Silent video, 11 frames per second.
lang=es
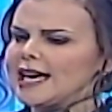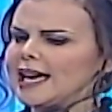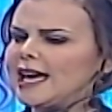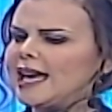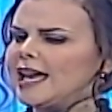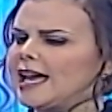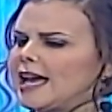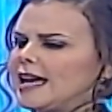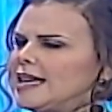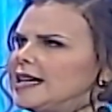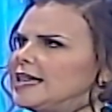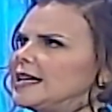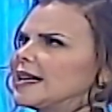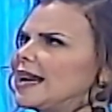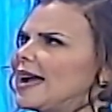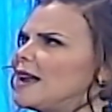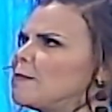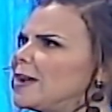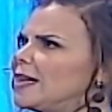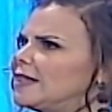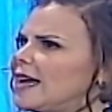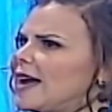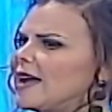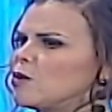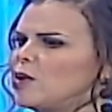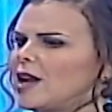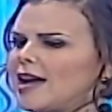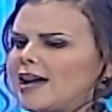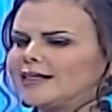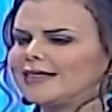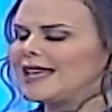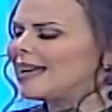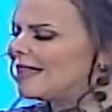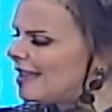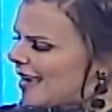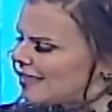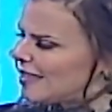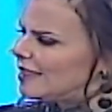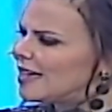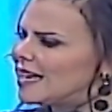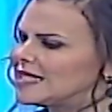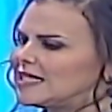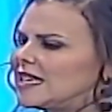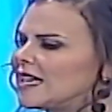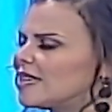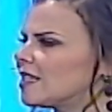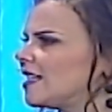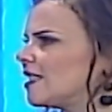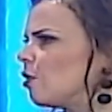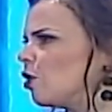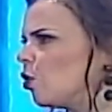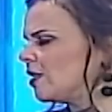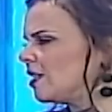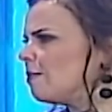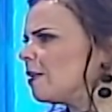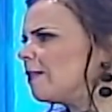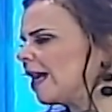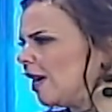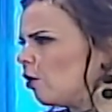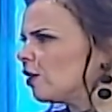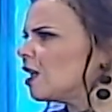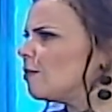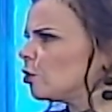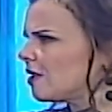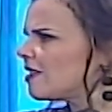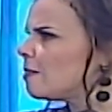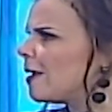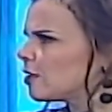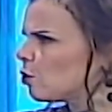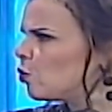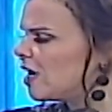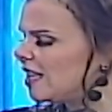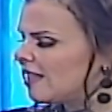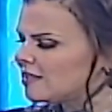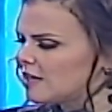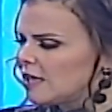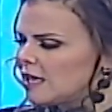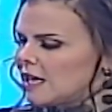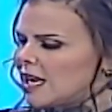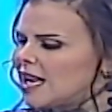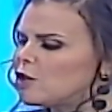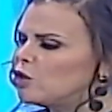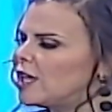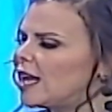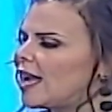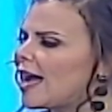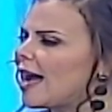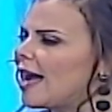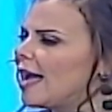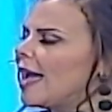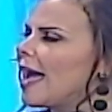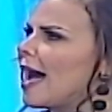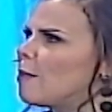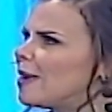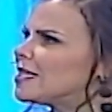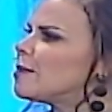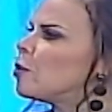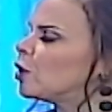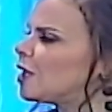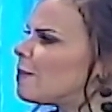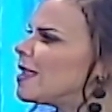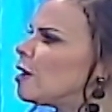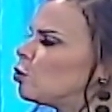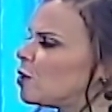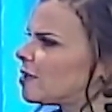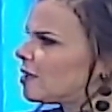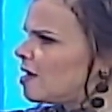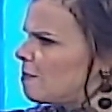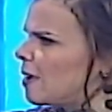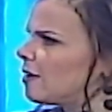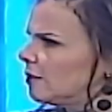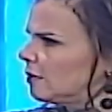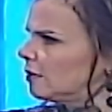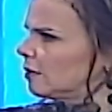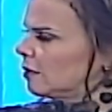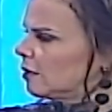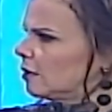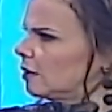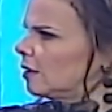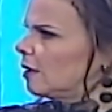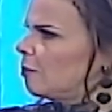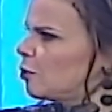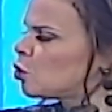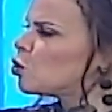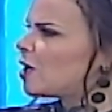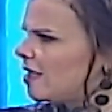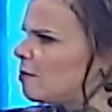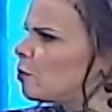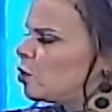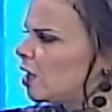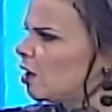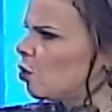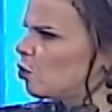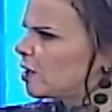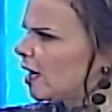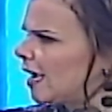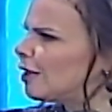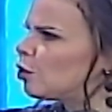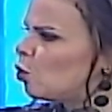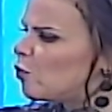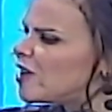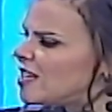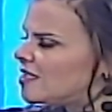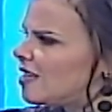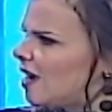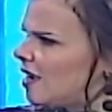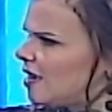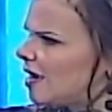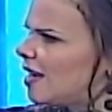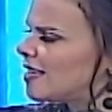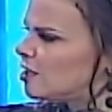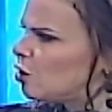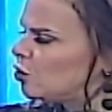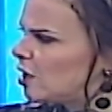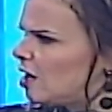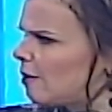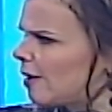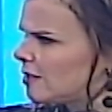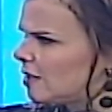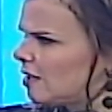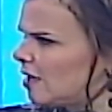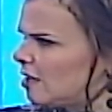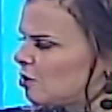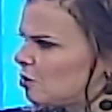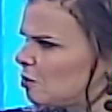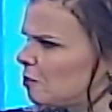eh, y realmente hay una tiradera entre las chicas, que es algo de siempre me quejo, que tenemos que ser más unidas, y donde a veces por tema de autoestima sucede muchas cosas. ¿Qué tú viste ahí? ¿Qué lección te llevaste de eso?